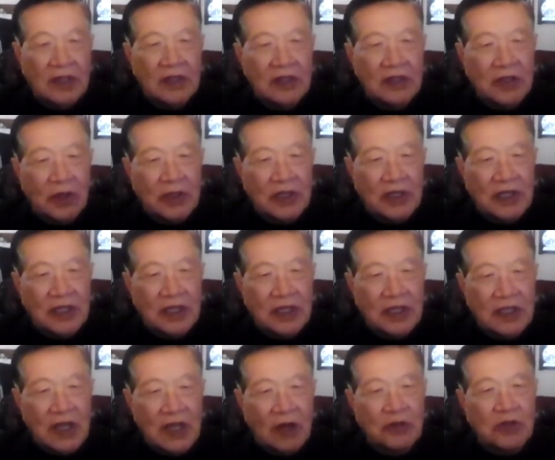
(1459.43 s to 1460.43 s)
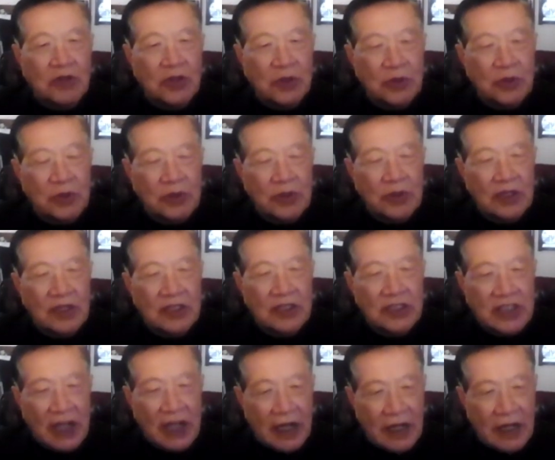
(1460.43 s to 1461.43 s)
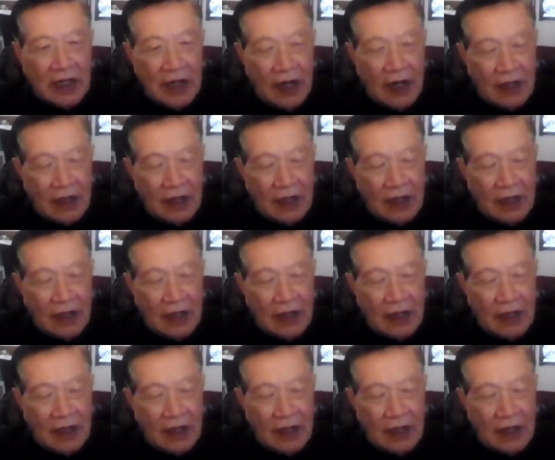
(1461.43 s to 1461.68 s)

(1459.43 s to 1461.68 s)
所以要求 second